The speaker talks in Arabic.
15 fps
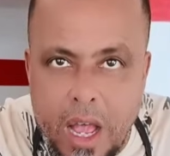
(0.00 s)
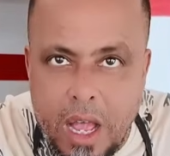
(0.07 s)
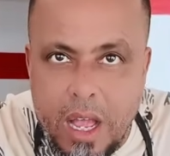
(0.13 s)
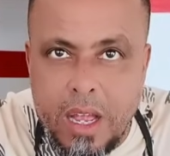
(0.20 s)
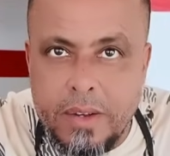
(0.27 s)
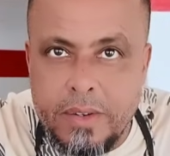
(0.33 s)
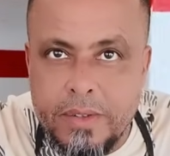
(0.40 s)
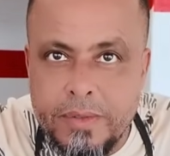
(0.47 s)

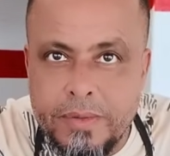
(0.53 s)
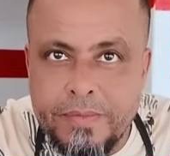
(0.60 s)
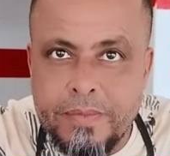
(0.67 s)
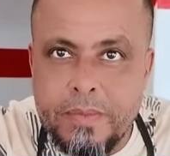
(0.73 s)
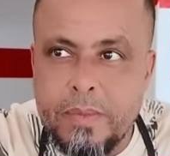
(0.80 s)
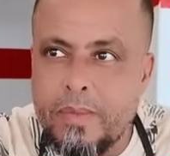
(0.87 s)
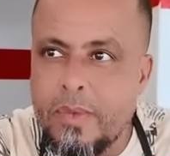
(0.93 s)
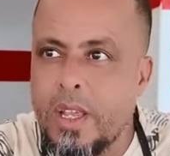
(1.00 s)
شحال توخر في
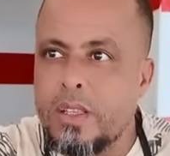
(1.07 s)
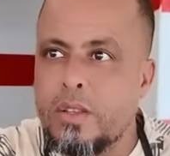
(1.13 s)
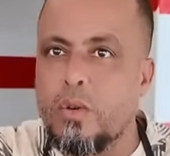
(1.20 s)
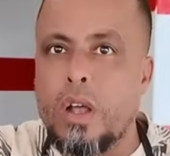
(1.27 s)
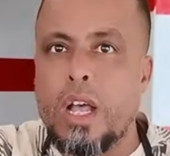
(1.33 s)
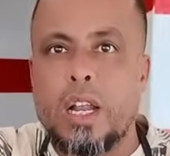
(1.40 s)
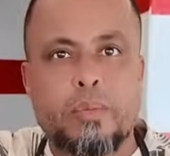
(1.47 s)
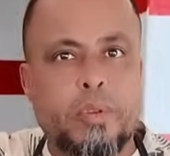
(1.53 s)
الاخر
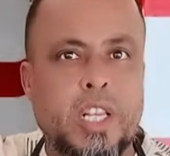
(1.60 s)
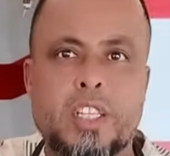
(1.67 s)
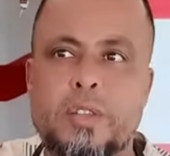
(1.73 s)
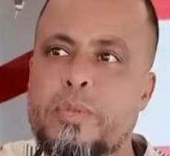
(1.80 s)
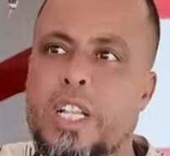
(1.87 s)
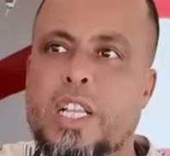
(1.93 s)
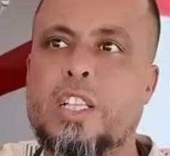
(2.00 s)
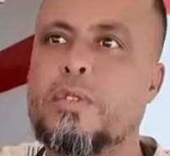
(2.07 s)
توخر ب
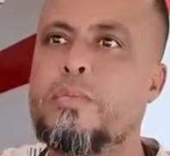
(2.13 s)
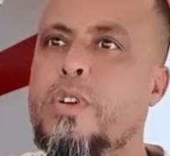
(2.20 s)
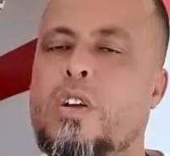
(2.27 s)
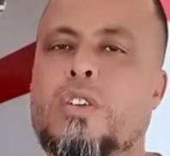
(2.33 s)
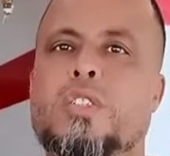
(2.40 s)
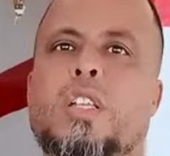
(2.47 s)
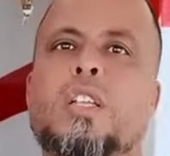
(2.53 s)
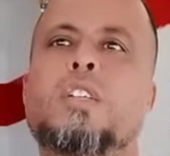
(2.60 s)
300
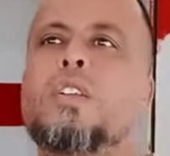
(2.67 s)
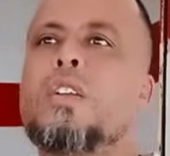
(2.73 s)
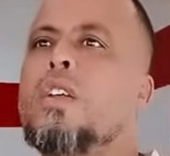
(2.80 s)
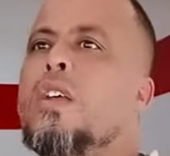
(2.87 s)
320